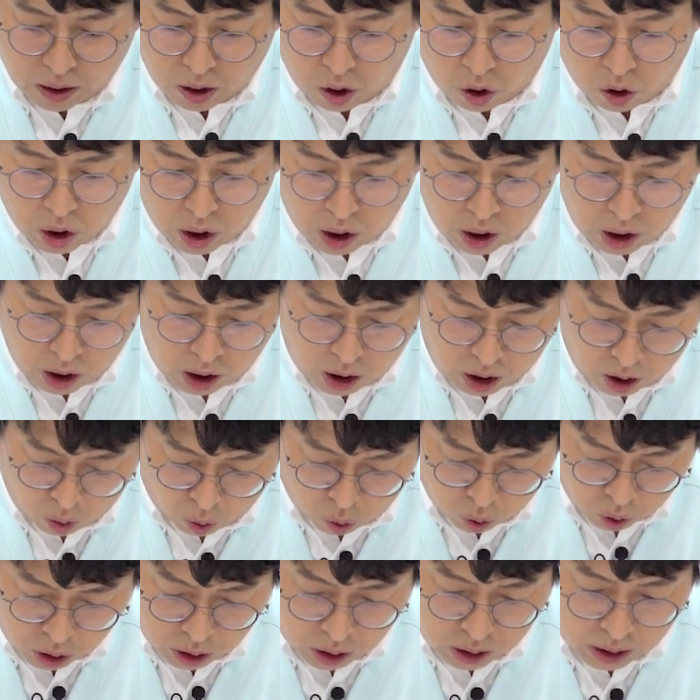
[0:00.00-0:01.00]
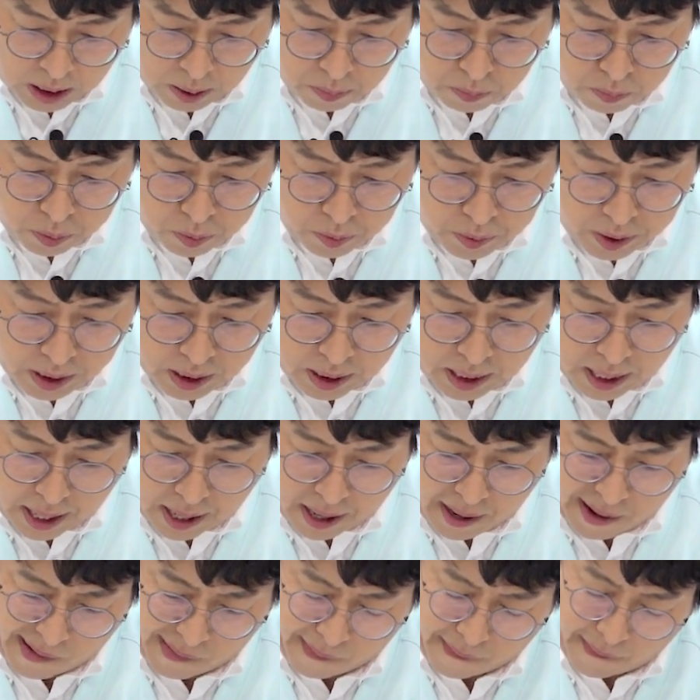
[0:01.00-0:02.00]
여기 고전
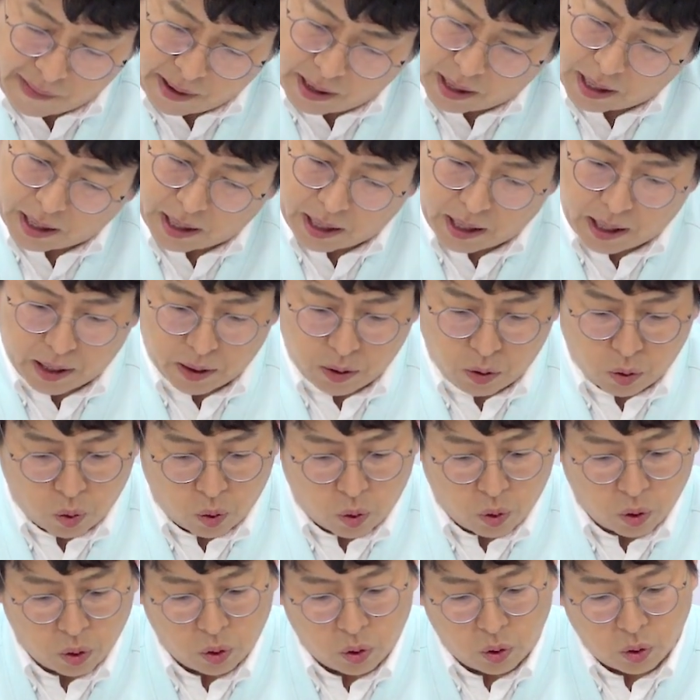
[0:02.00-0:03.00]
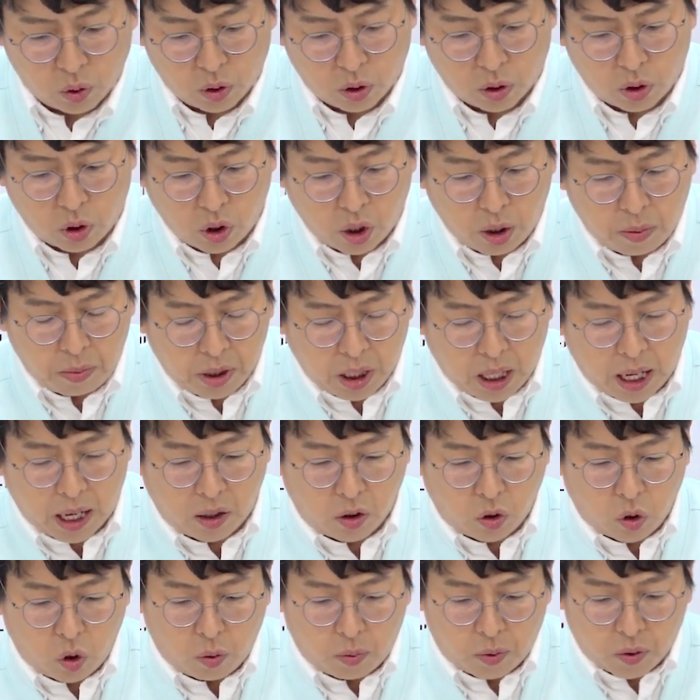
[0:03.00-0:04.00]
작품인데 아, 요것도 선생님이
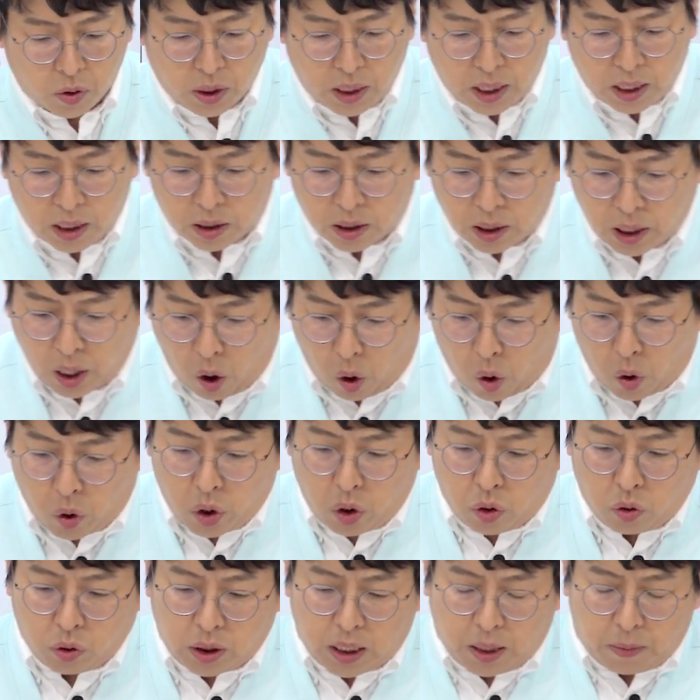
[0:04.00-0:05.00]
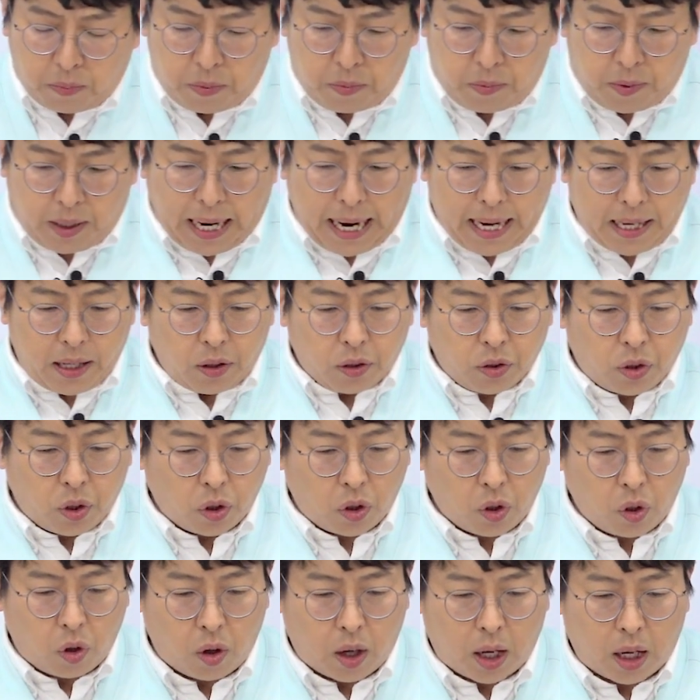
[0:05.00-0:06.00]
개인적으로 봤을 때는 그렇게 어려운 작품은
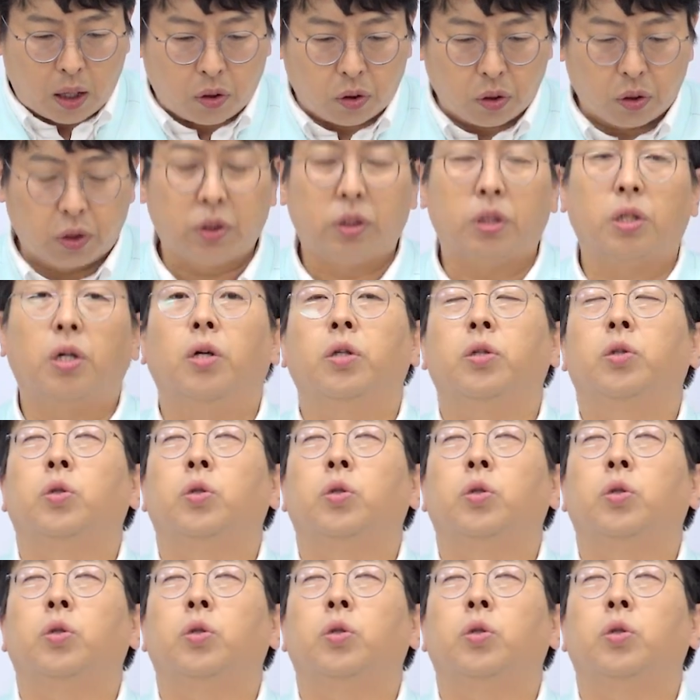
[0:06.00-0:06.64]
아니었었던 것 같거든요.